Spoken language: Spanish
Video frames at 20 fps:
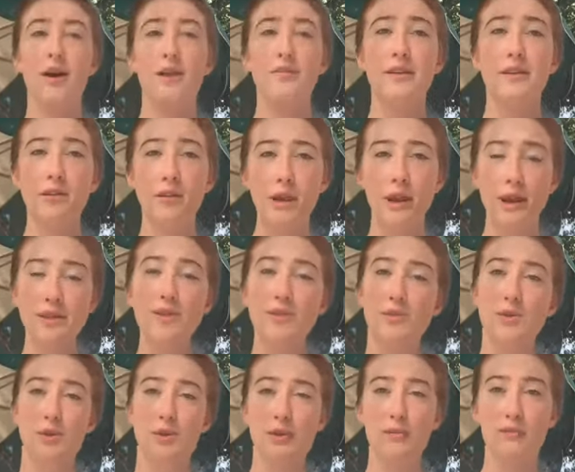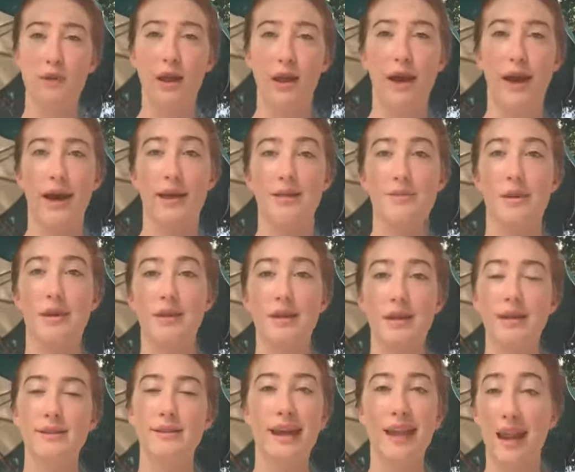Dentro de las opciones para
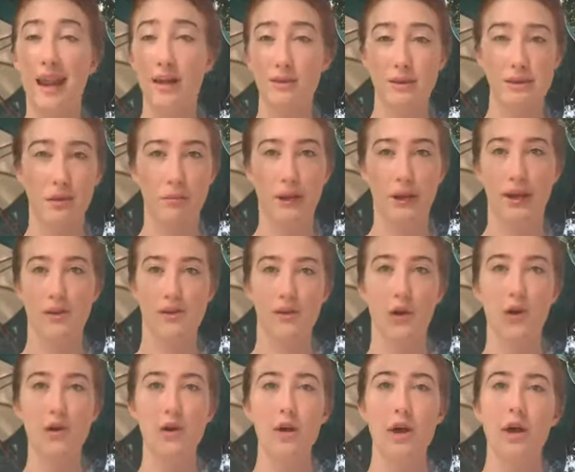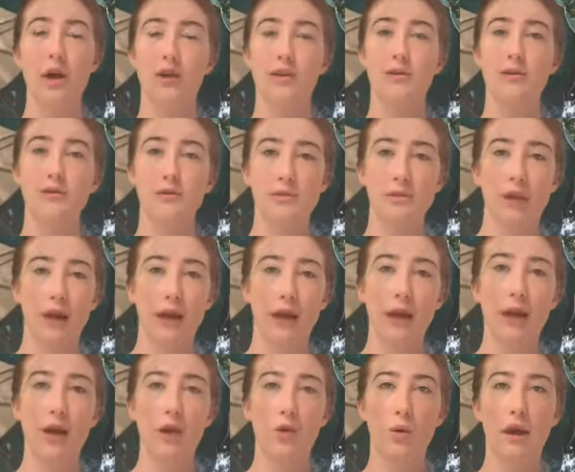expandir y escalar nuestra aplicación, nos gustaría
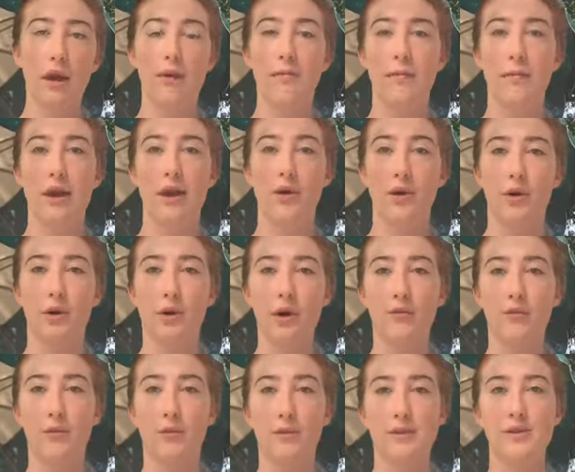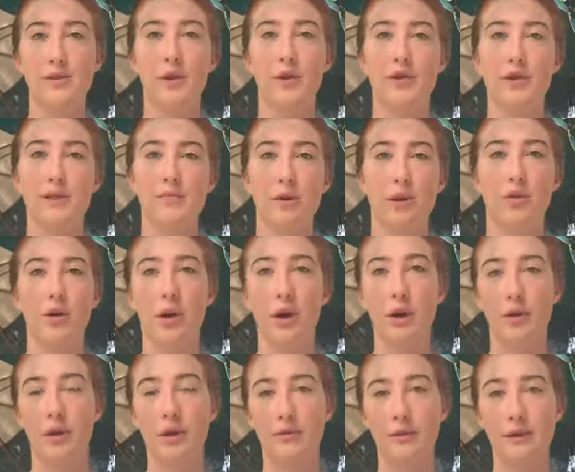incluir mayor información con respecto a
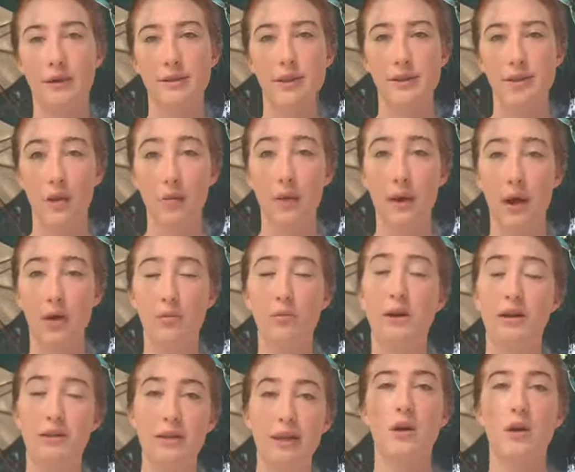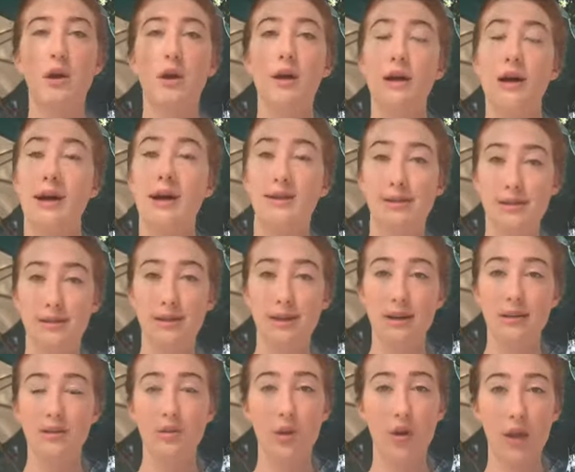georreferenciación para compartir. Es
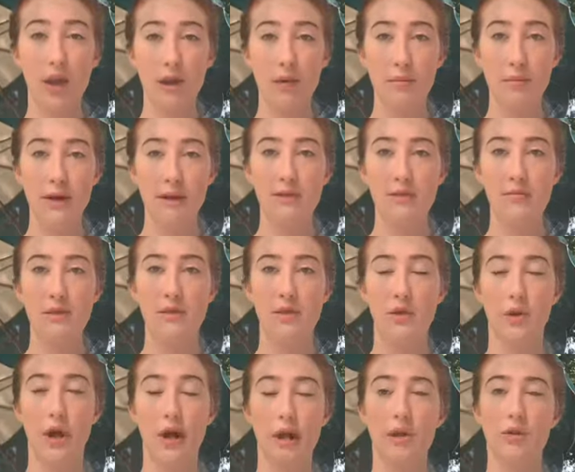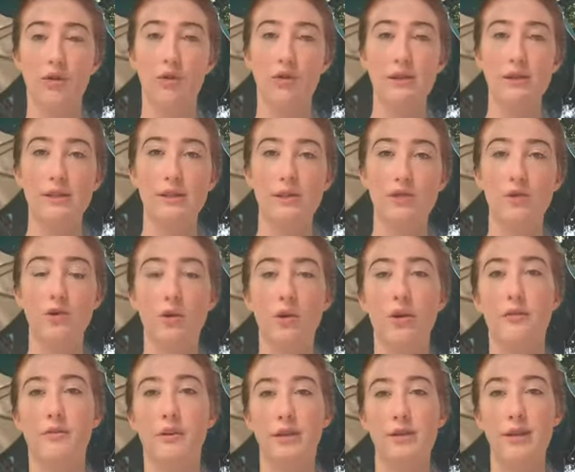decir, no nada más mencionar dónde estás tú con
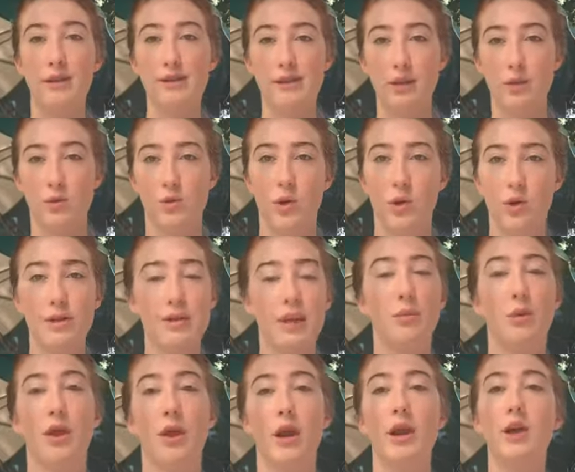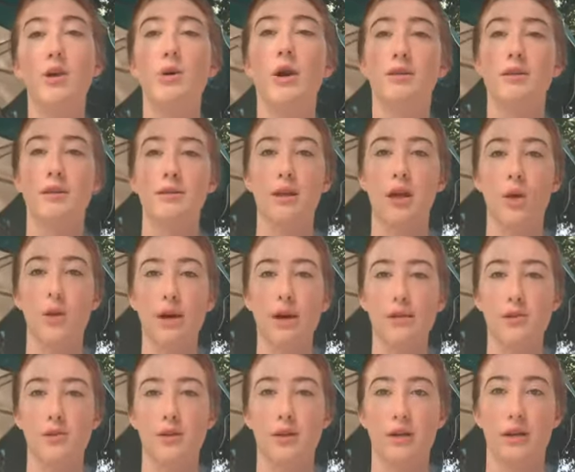referencia a instituciones que podrían ayudarte en dado
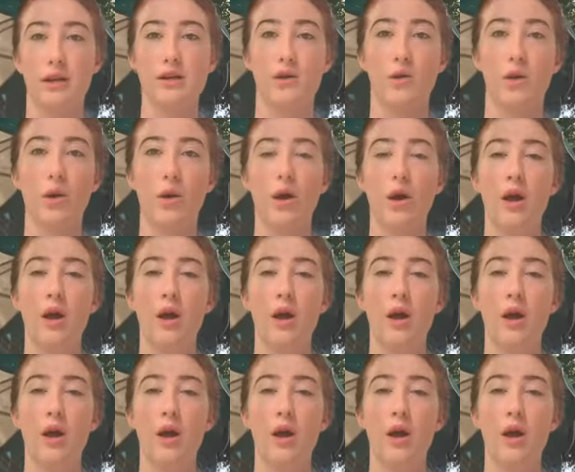caso de riesgo,